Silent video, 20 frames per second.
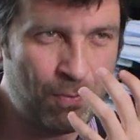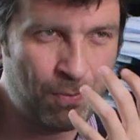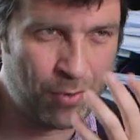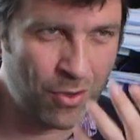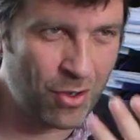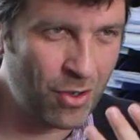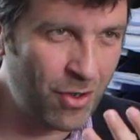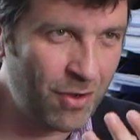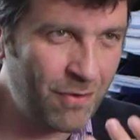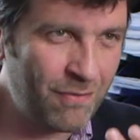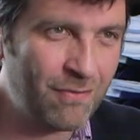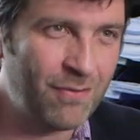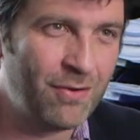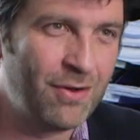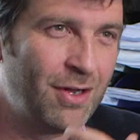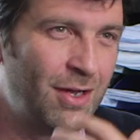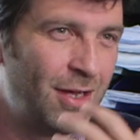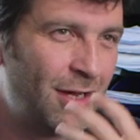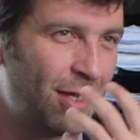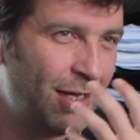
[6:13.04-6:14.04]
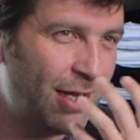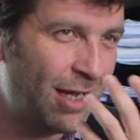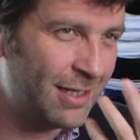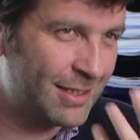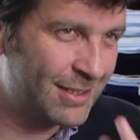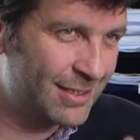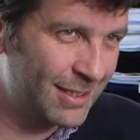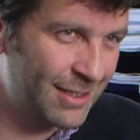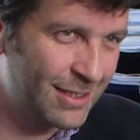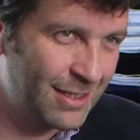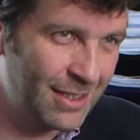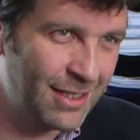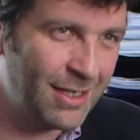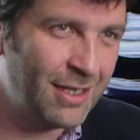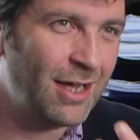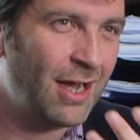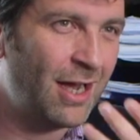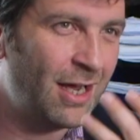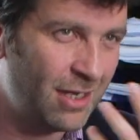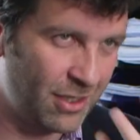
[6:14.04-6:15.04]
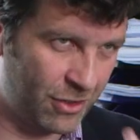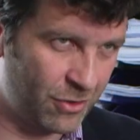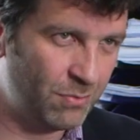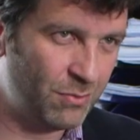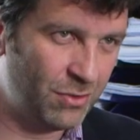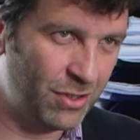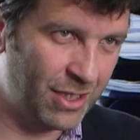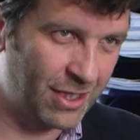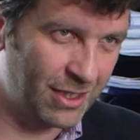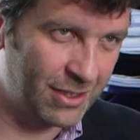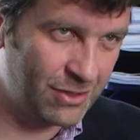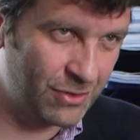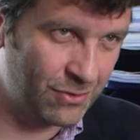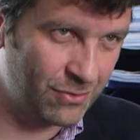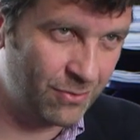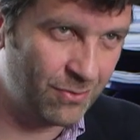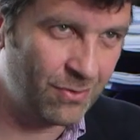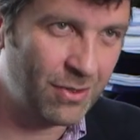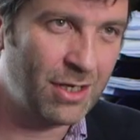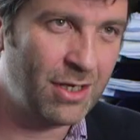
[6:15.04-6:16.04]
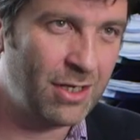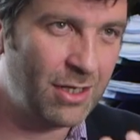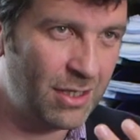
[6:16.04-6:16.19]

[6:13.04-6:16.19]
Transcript: peuvent accéder à la communication